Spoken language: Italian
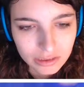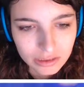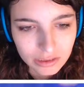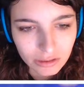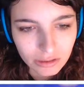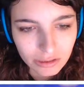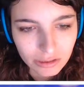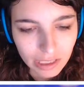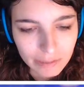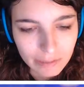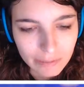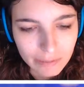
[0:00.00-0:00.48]

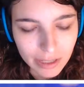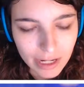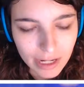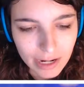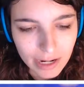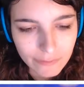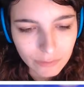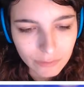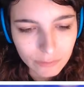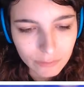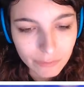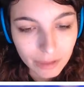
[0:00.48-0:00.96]
Ok,
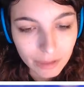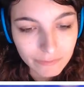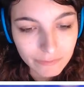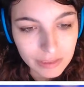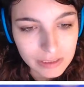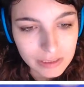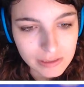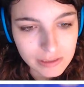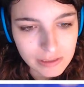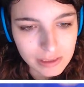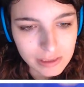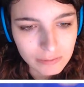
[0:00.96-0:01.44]
bravo,
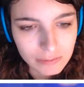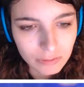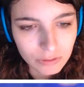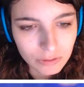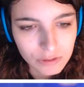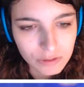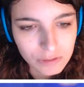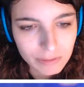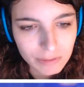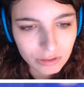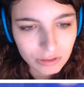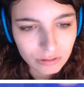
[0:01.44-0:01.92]
bravissimo.
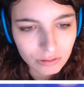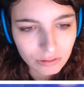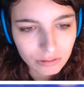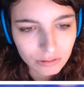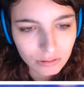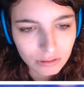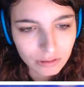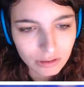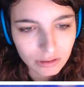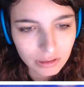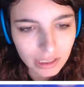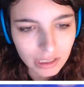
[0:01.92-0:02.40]
Ci metto
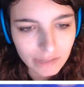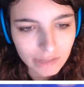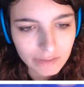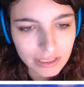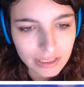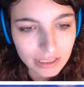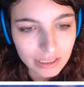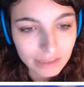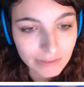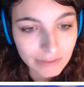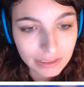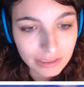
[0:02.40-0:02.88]
il, il
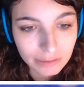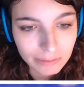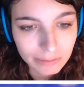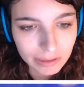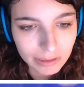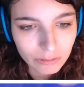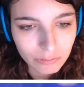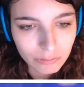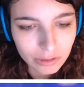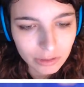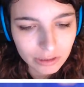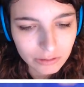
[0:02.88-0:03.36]
cavaliere davanti
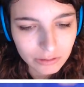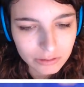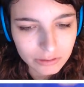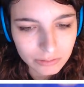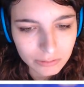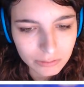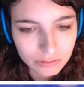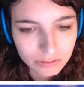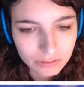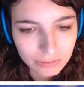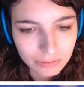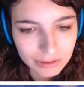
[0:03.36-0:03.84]
perché è l'unica cosa
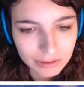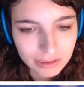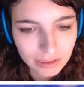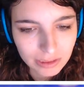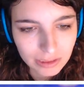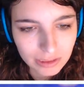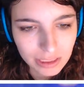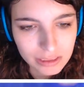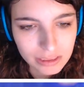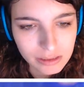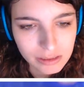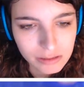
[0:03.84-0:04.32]
che posso mettere
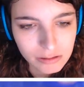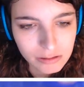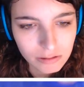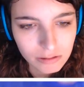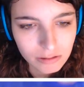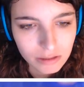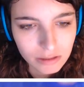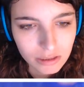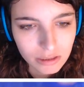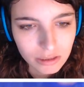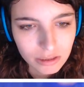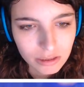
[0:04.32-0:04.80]

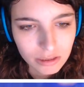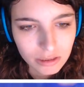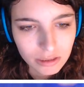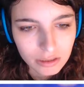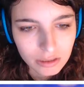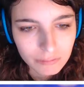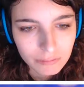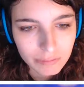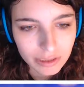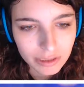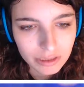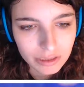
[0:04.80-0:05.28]
adesso
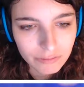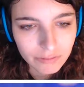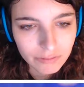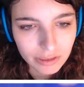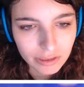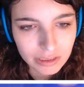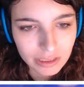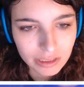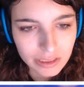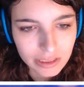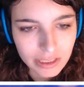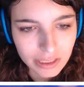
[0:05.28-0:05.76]
per
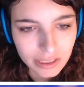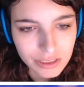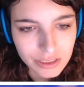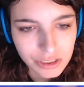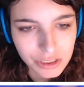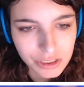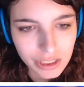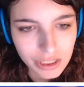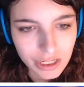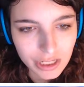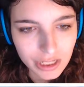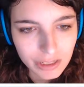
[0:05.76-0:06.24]
difendere gli
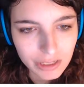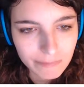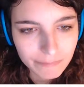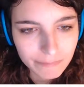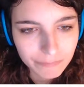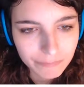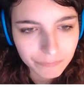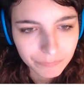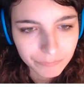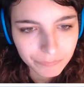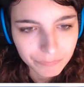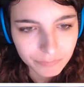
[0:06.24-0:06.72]
arcieri.
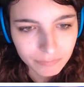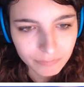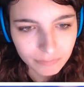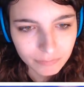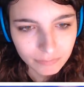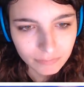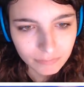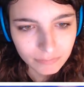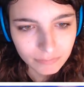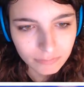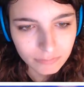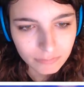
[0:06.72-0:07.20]

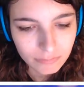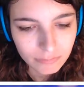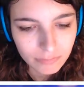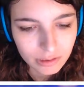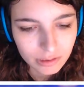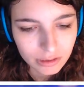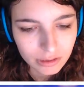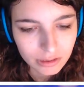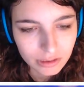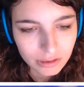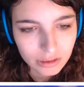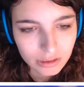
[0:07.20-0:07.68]

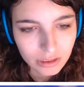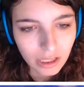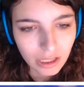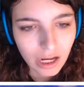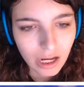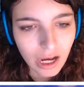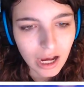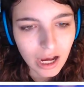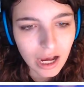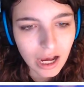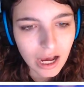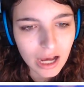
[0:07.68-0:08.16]

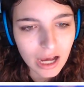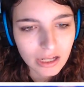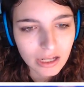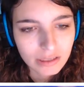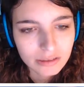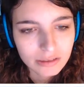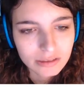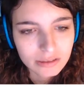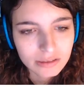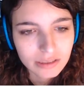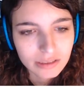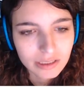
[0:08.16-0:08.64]
Ah,
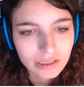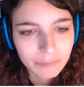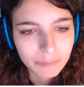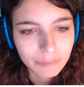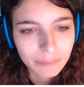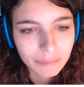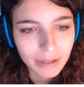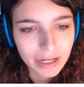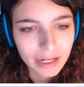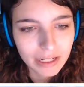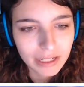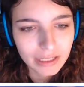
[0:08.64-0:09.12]
che
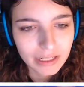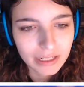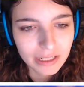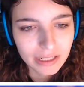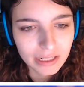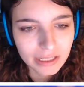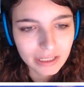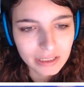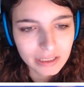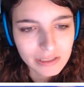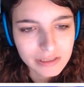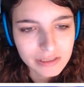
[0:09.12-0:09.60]

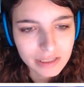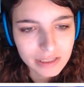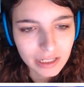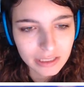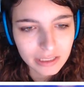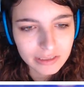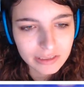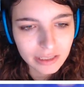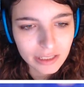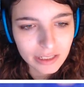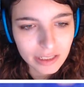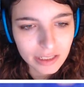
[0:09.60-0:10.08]
palle, gli
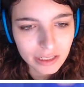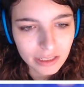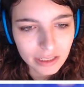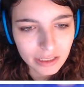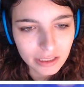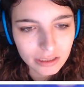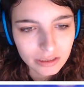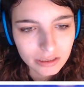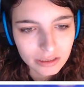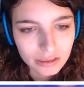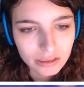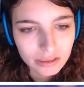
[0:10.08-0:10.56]

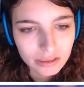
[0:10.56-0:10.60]
scheletrini.